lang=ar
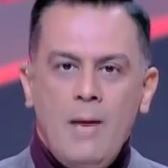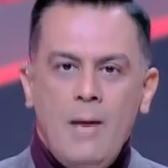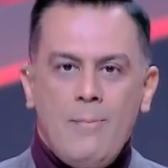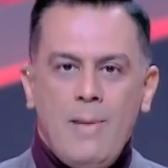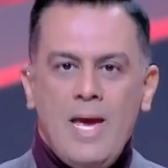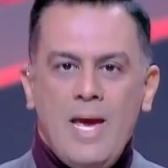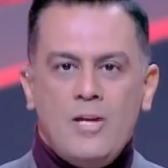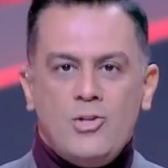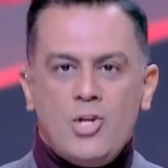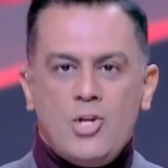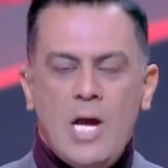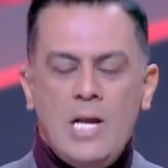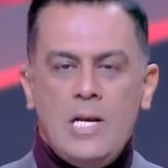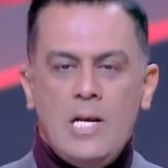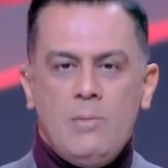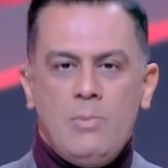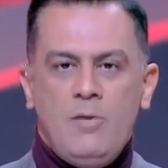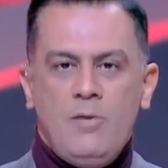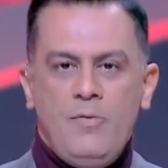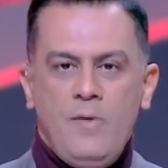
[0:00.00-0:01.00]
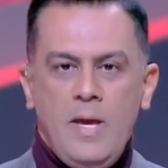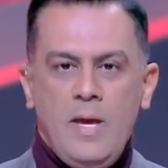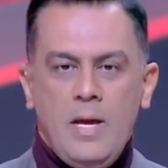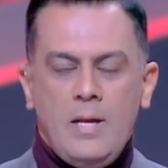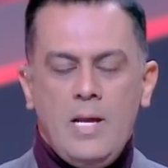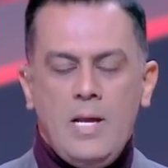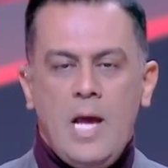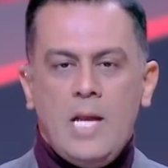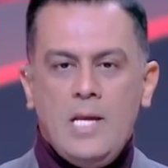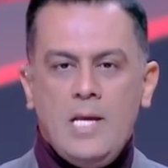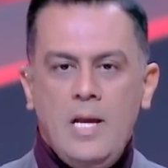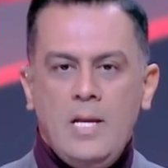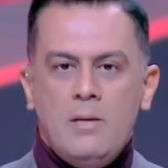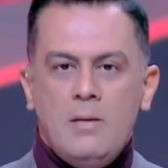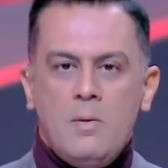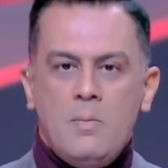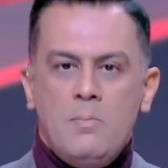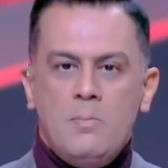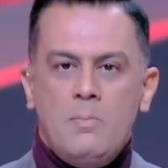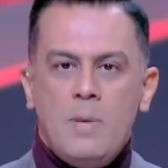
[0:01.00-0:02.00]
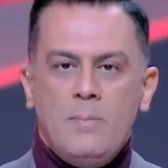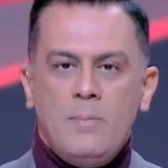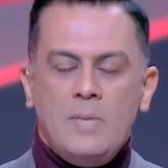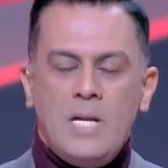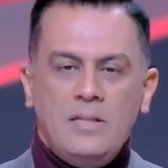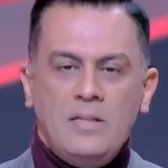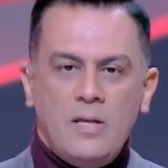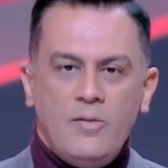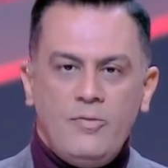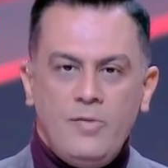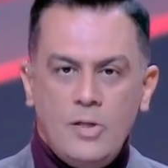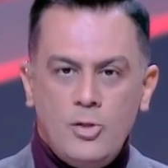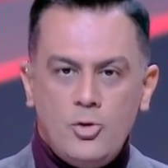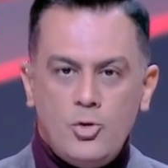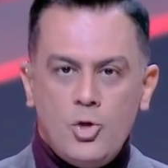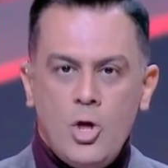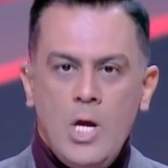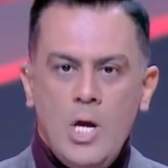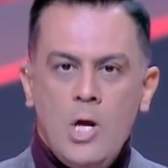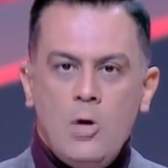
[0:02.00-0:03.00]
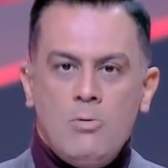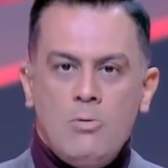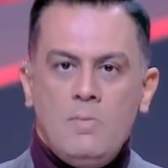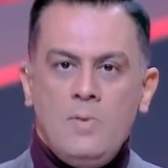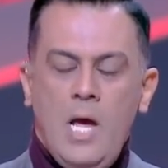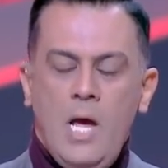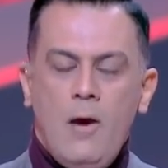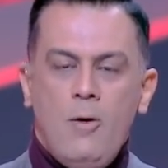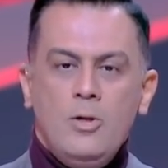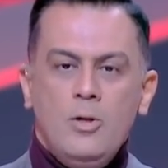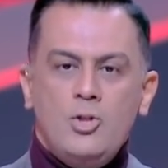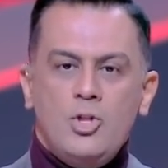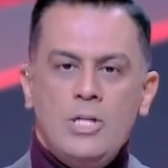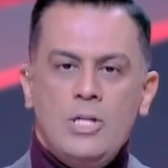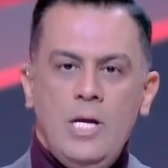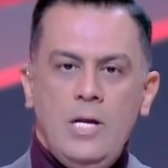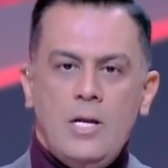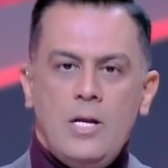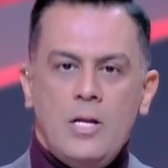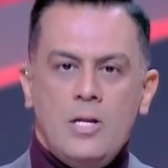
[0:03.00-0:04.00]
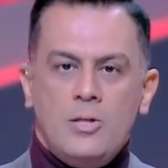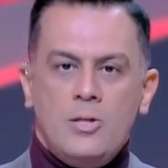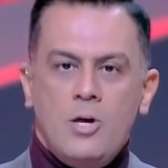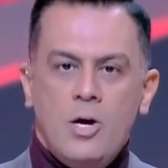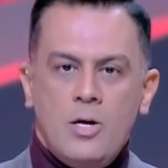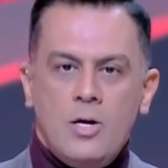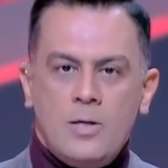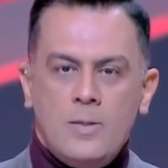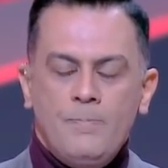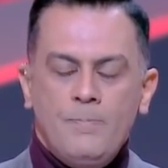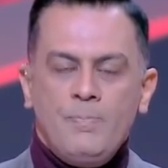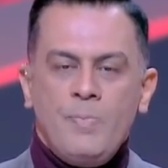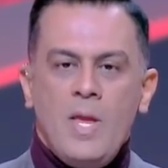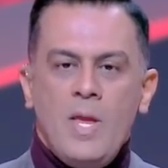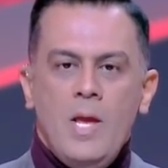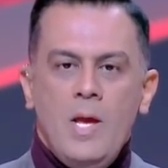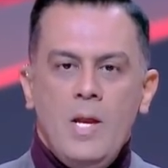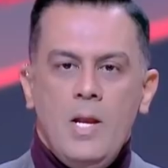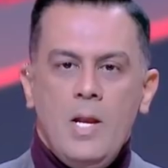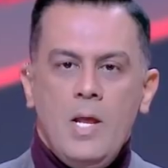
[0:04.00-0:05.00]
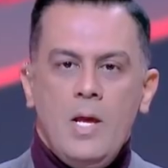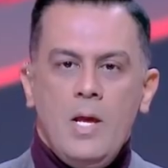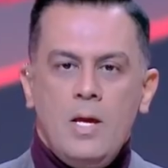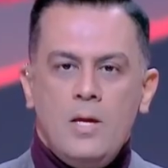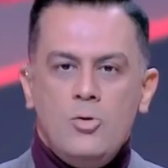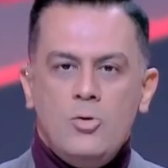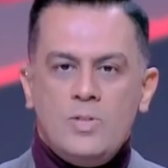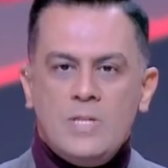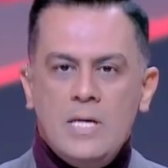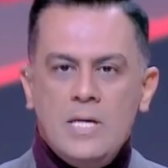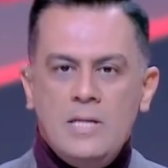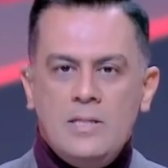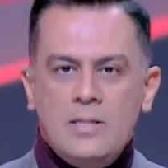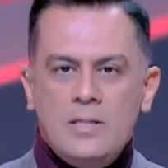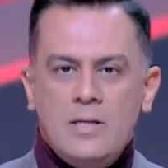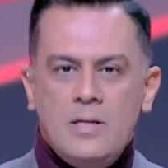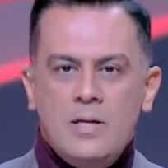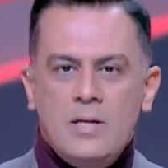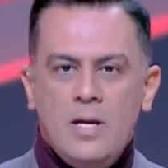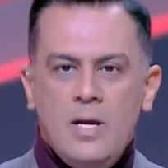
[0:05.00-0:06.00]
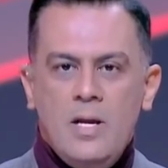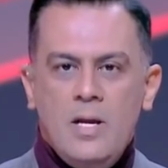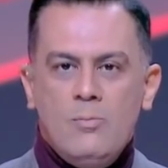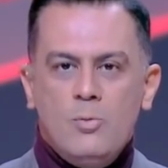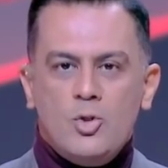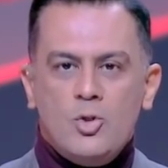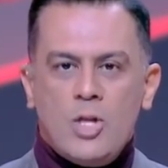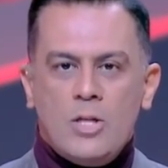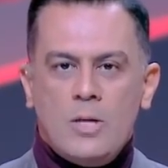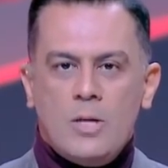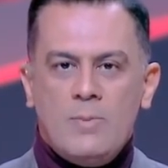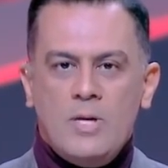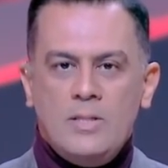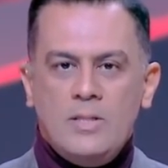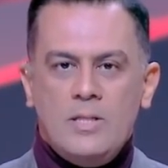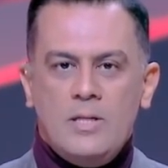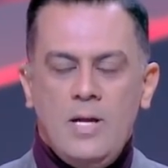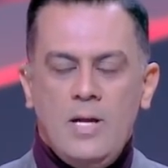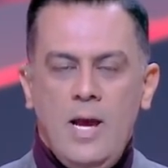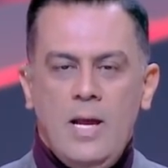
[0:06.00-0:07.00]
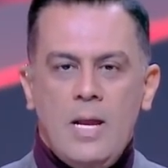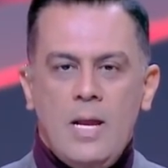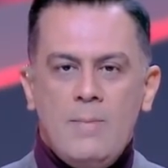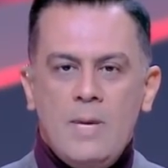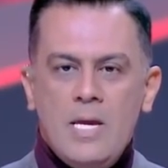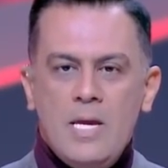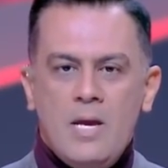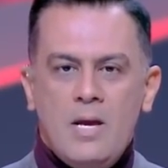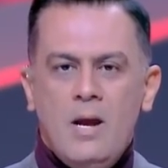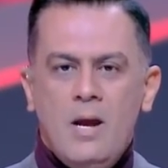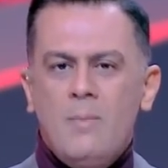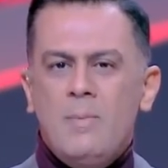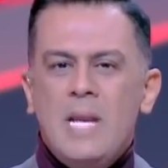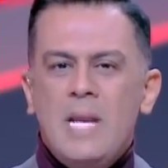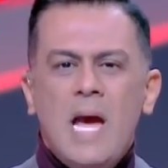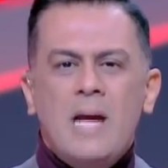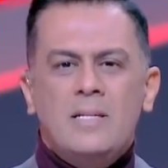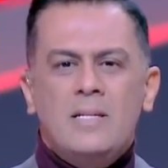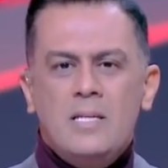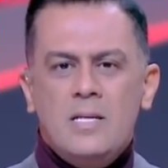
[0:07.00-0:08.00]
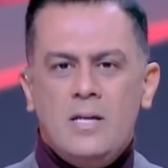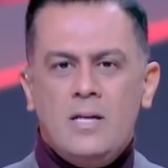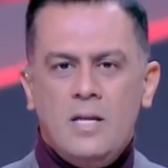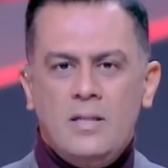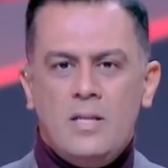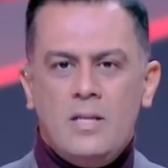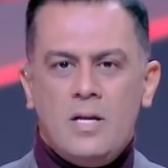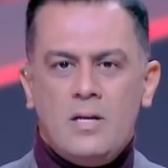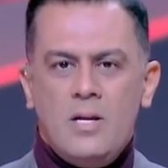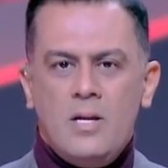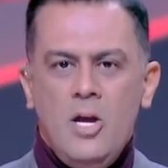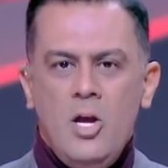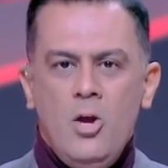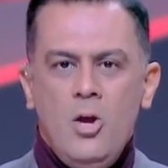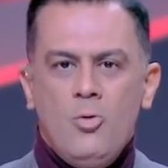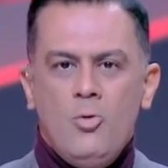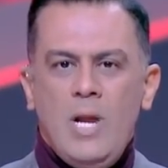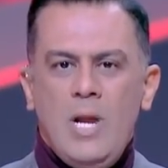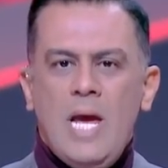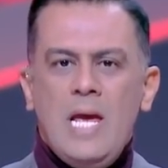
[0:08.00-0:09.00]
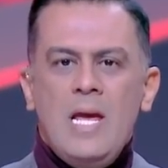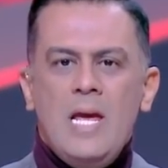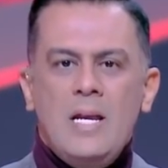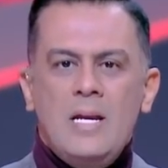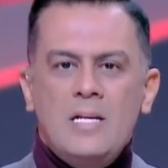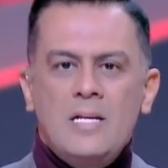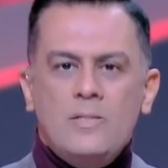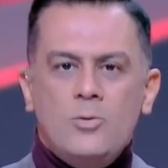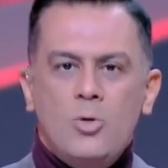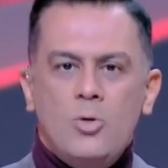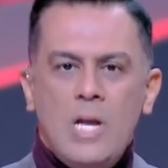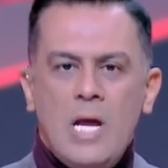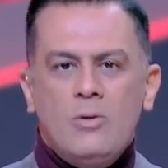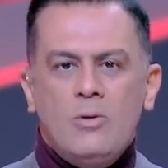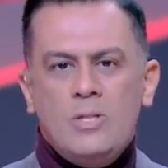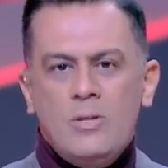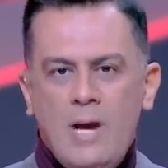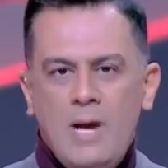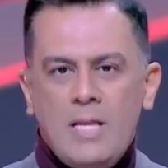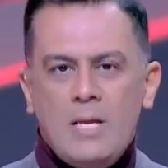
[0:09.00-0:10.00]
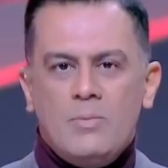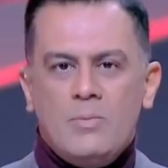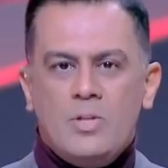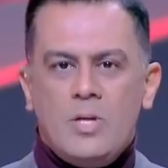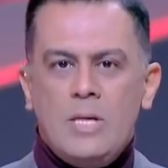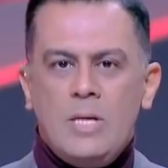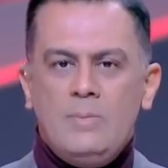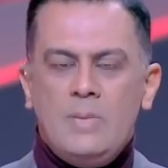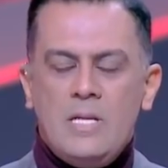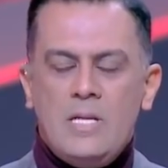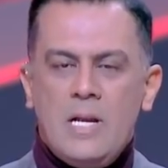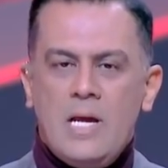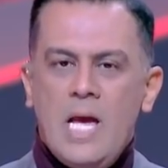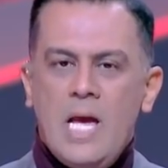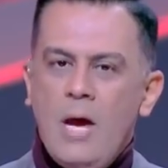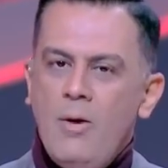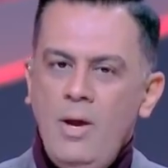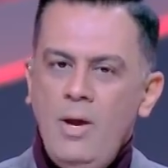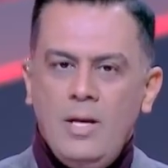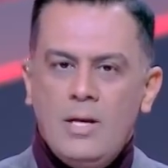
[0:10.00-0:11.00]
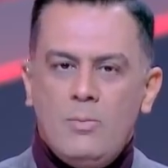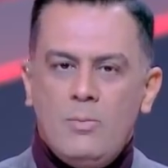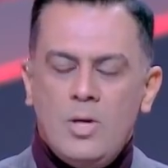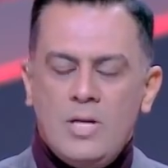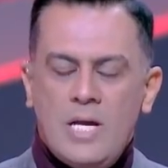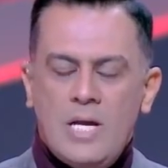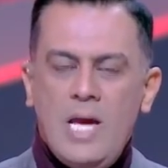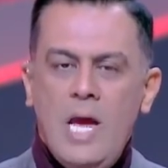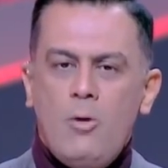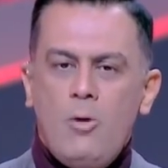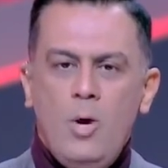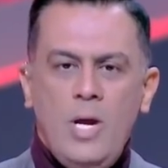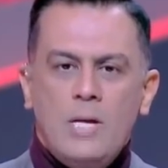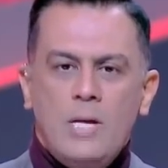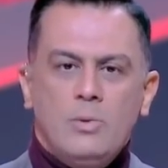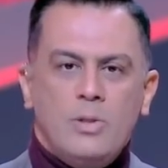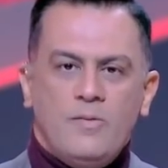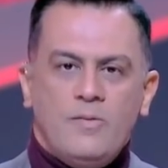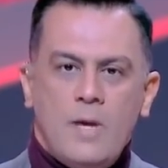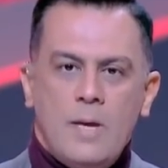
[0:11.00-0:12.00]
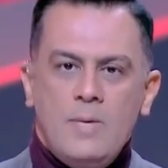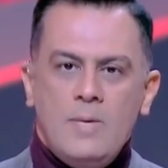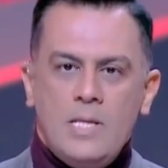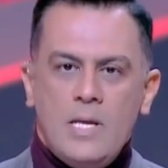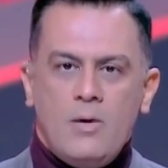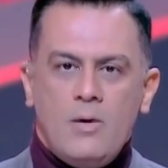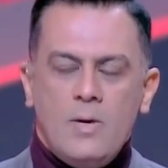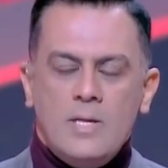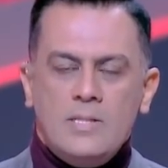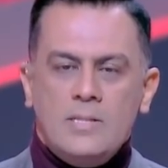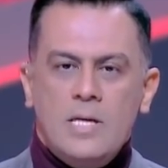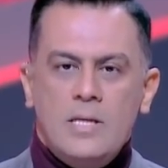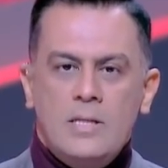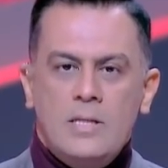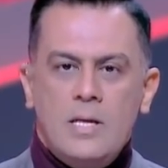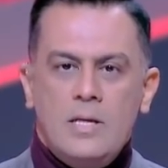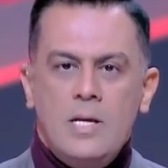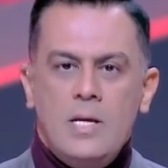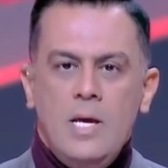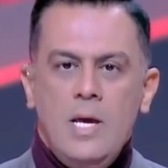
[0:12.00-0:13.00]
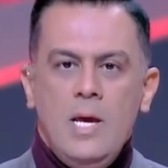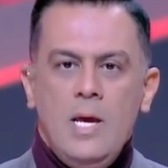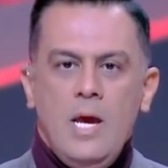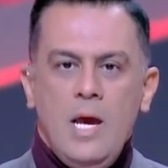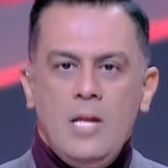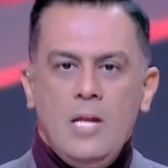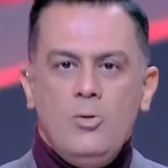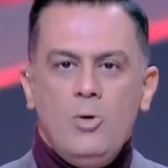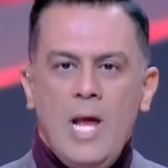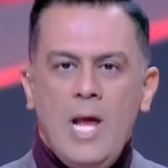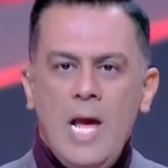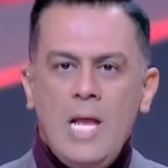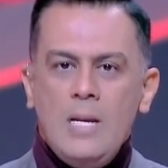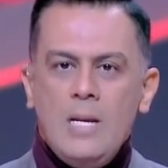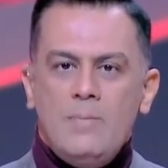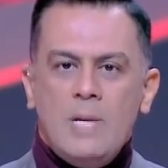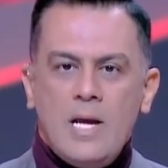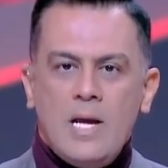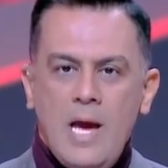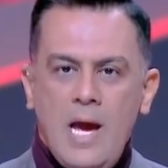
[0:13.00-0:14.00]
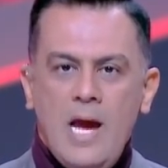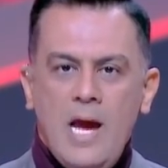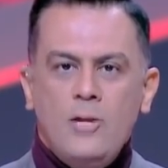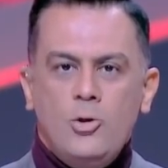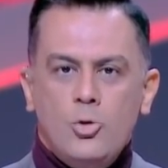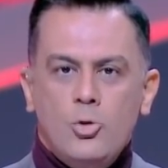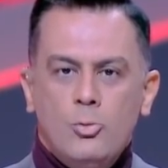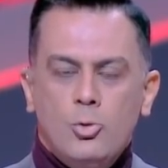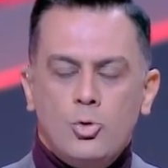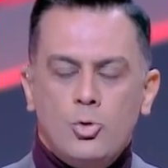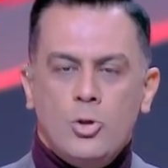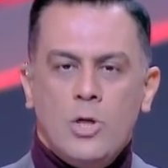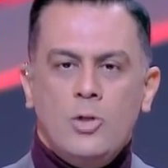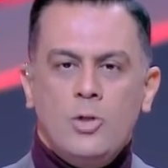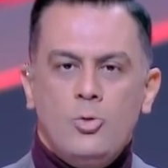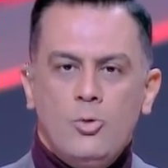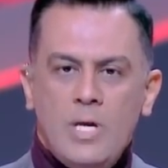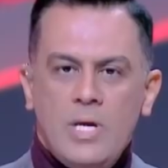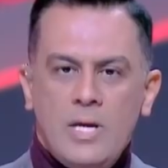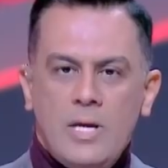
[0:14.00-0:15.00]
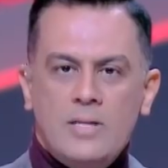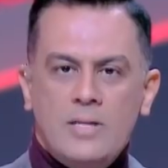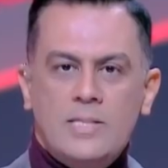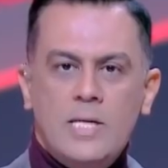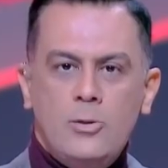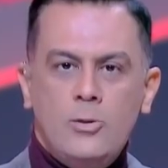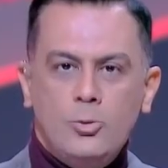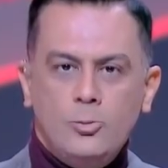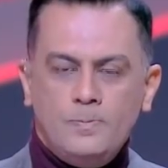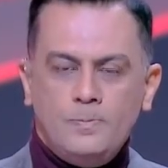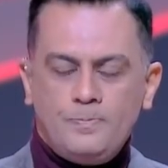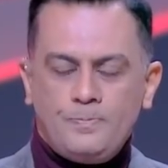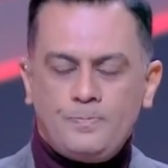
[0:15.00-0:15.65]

ما يشغلنا بالفعل يعني احنا ما بنلتفتش وما بنحاولش ان احنا نتجر لجزئيه المصادمات الاعلاميه رغم انها كتير جدا والحقيقه الناس كلها ودي واحده من ضريبه النجاح واحنا النجاح واحنا متفاهمين ده كويس جدا انه الاهلي بنجاحاته وبطولاته وانجازاته